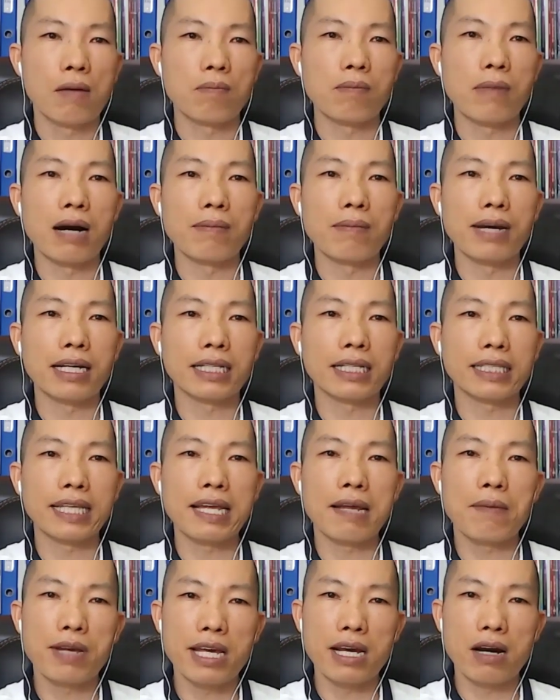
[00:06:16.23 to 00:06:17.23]
mà mình
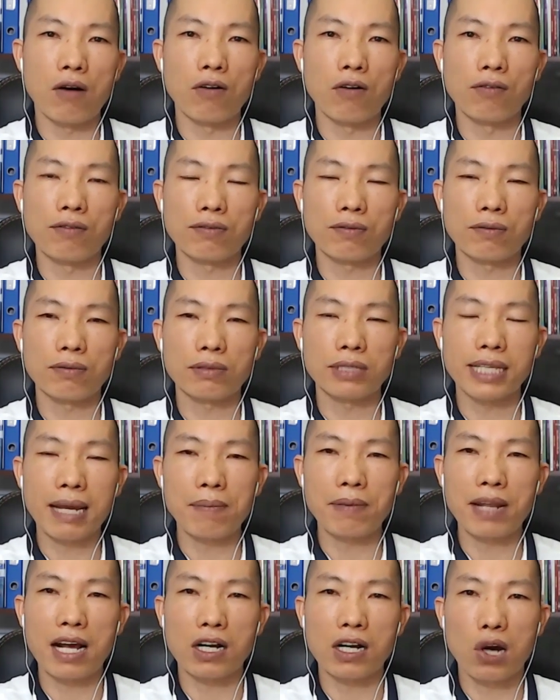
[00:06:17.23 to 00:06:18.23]
tìm hiểu
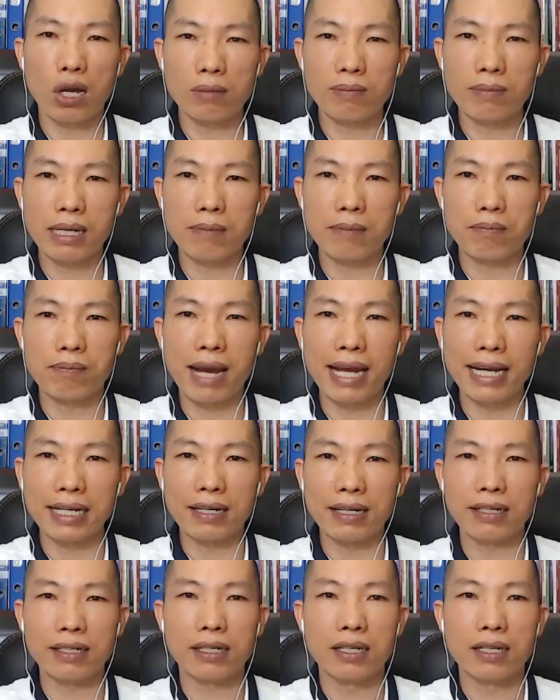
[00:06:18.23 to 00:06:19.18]
xem là con mình mạnh,